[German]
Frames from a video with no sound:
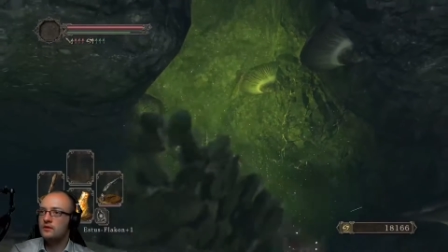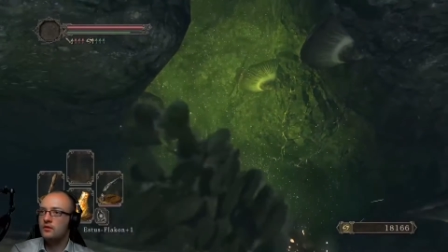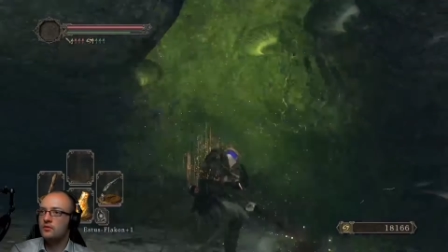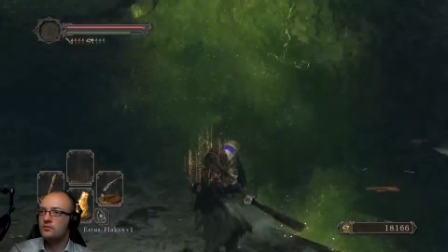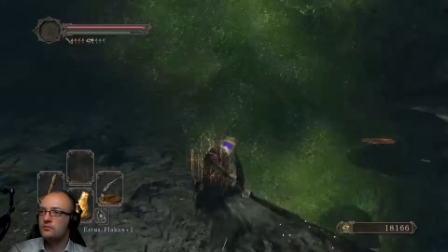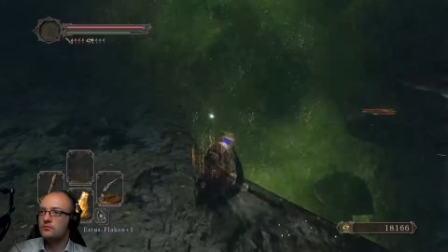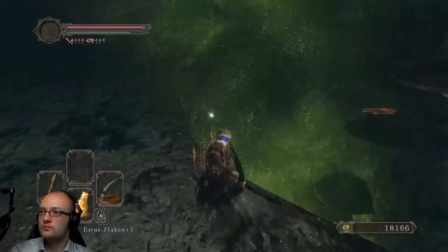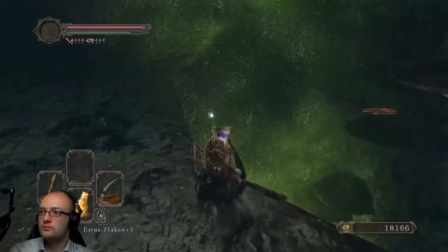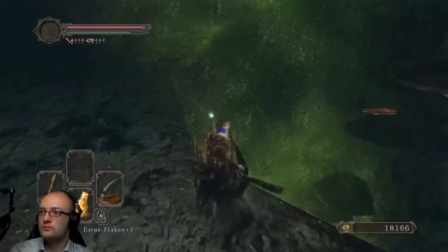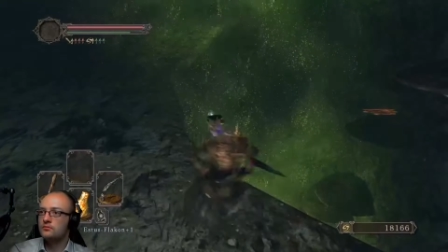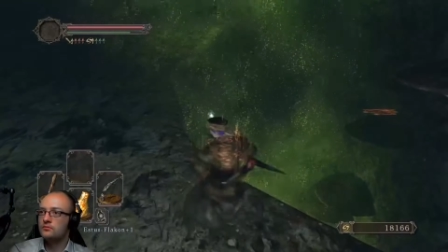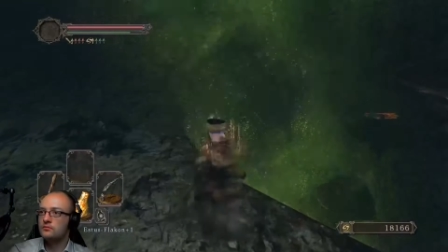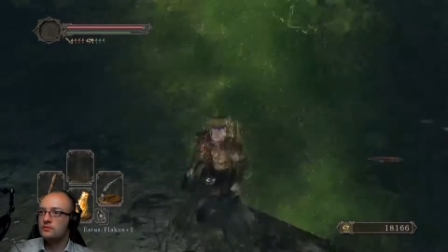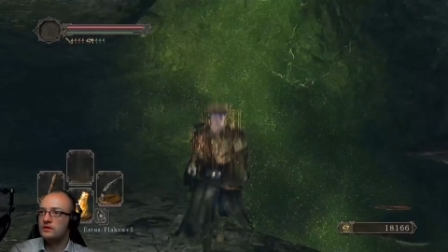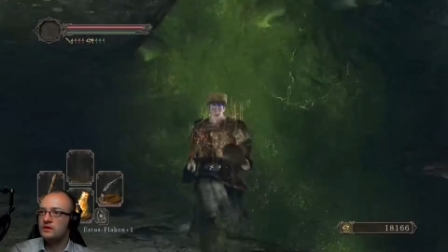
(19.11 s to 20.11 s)
Oh,
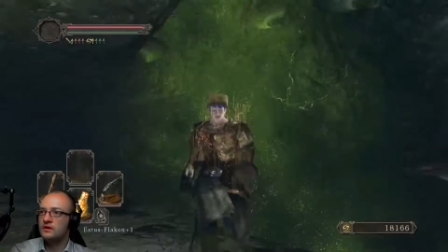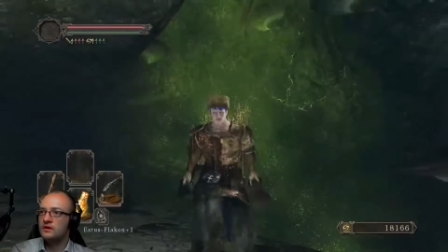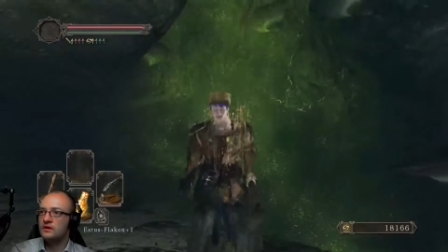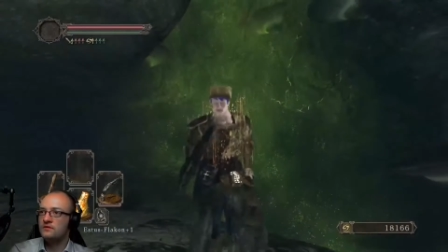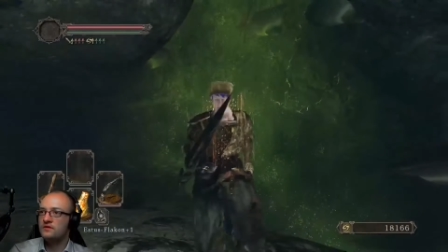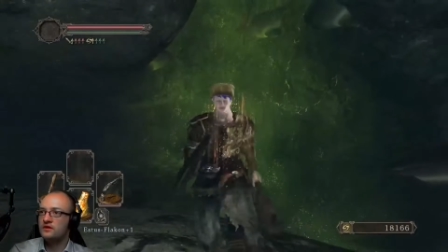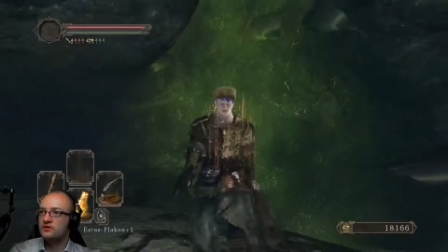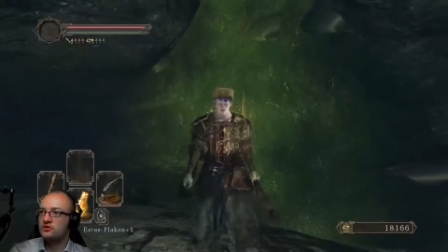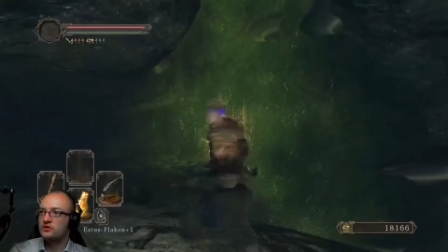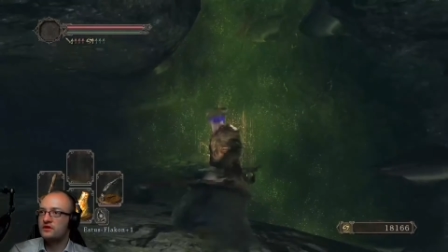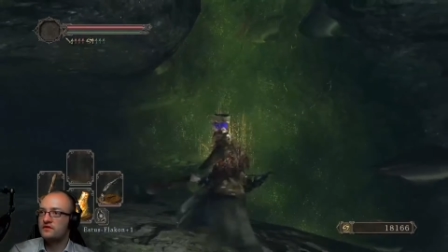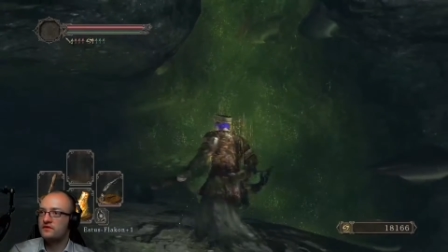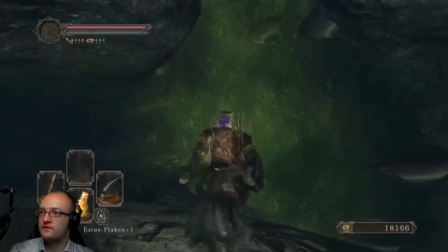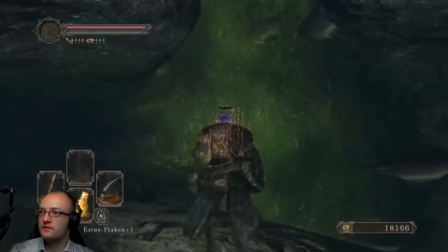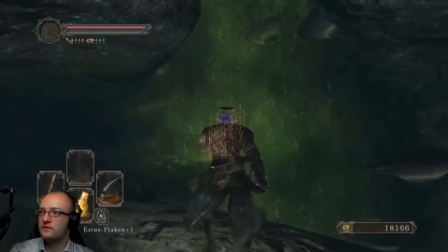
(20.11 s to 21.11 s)
äh, falsche
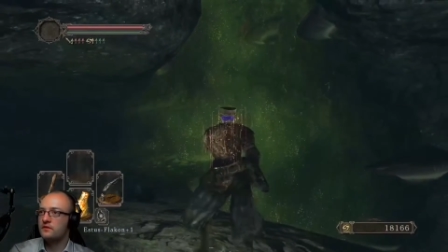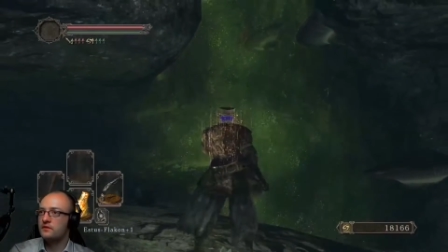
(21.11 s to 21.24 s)
Taste.